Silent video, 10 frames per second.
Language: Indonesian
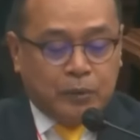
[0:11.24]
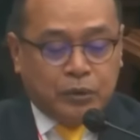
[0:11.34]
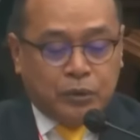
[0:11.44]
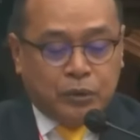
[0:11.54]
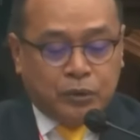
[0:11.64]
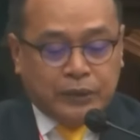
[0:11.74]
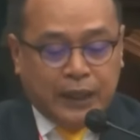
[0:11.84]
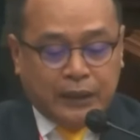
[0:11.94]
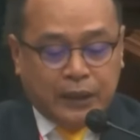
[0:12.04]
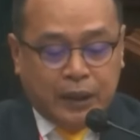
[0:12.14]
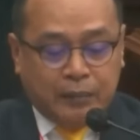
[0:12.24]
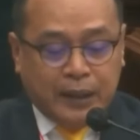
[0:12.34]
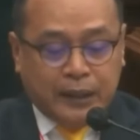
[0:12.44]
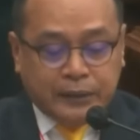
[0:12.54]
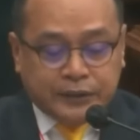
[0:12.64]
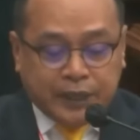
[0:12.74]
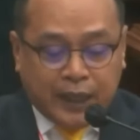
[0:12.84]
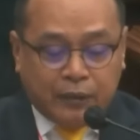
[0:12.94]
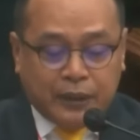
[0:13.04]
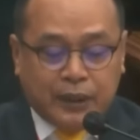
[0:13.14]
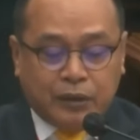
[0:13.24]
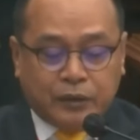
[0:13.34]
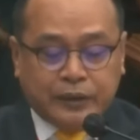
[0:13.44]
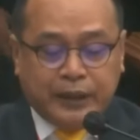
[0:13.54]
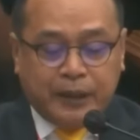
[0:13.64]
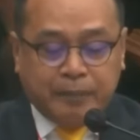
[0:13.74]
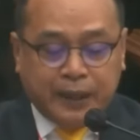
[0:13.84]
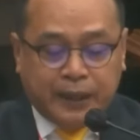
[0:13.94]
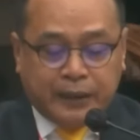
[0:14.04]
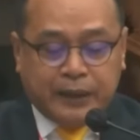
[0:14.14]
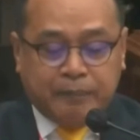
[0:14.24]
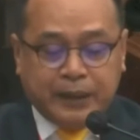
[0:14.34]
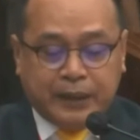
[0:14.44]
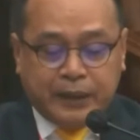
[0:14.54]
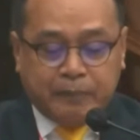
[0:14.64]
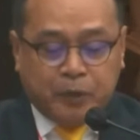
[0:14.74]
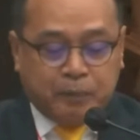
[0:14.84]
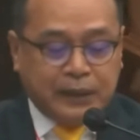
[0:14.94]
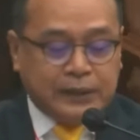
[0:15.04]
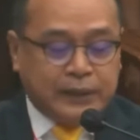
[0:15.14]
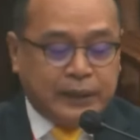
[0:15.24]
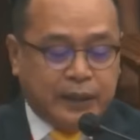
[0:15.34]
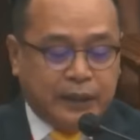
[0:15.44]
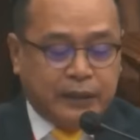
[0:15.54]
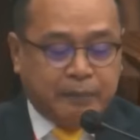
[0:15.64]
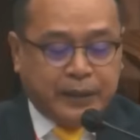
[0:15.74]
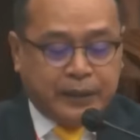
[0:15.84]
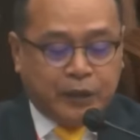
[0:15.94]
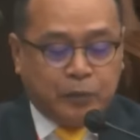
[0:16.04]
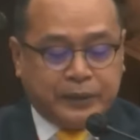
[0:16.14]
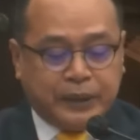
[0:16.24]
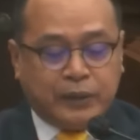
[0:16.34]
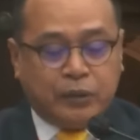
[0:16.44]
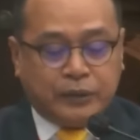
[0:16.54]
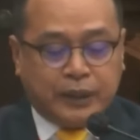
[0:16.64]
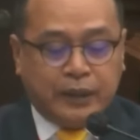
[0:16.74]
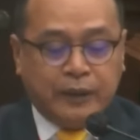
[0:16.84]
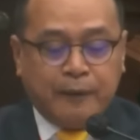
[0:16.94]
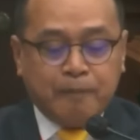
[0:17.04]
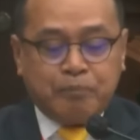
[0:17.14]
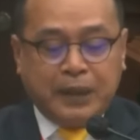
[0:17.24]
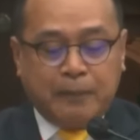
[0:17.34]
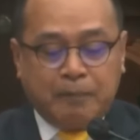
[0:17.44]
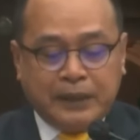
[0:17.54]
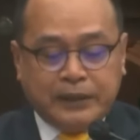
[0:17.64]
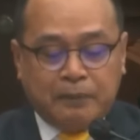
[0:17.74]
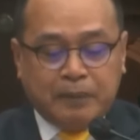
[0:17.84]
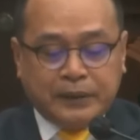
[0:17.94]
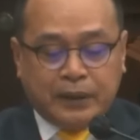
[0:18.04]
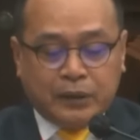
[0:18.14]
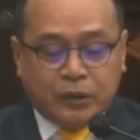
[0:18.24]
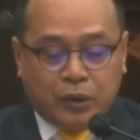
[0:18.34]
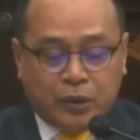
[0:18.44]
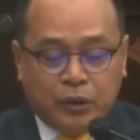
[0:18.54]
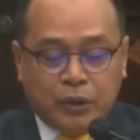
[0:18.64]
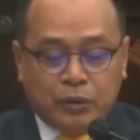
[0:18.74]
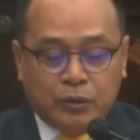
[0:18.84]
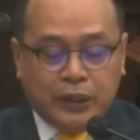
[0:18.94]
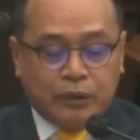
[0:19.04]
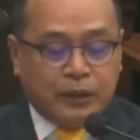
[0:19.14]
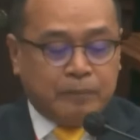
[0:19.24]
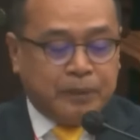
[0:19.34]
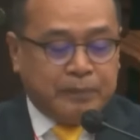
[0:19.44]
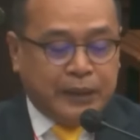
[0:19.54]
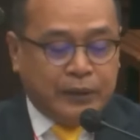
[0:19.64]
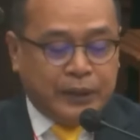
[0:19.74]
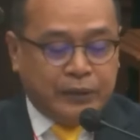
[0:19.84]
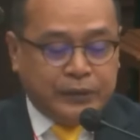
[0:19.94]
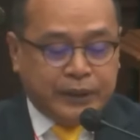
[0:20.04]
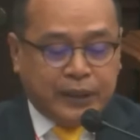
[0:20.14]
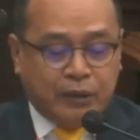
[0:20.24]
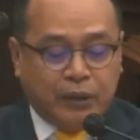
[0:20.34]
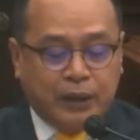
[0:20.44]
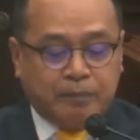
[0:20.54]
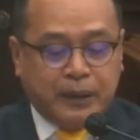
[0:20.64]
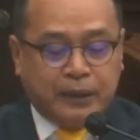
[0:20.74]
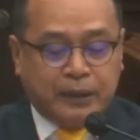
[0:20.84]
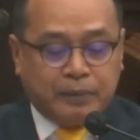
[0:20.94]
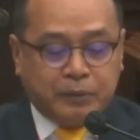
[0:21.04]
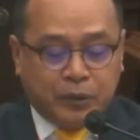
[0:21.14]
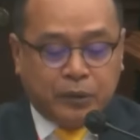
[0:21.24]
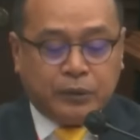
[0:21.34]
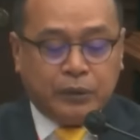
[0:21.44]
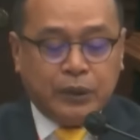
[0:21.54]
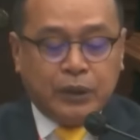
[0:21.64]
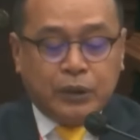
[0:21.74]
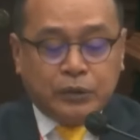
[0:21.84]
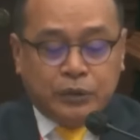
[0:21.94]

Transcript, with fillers: nomor urut dan nama calon anggota DPR, DPRD provinsi dan DPRD kabupaten kota pada pasal-pasal EKO Undang-Undang Pemilu yang diujikan oleh para pemohon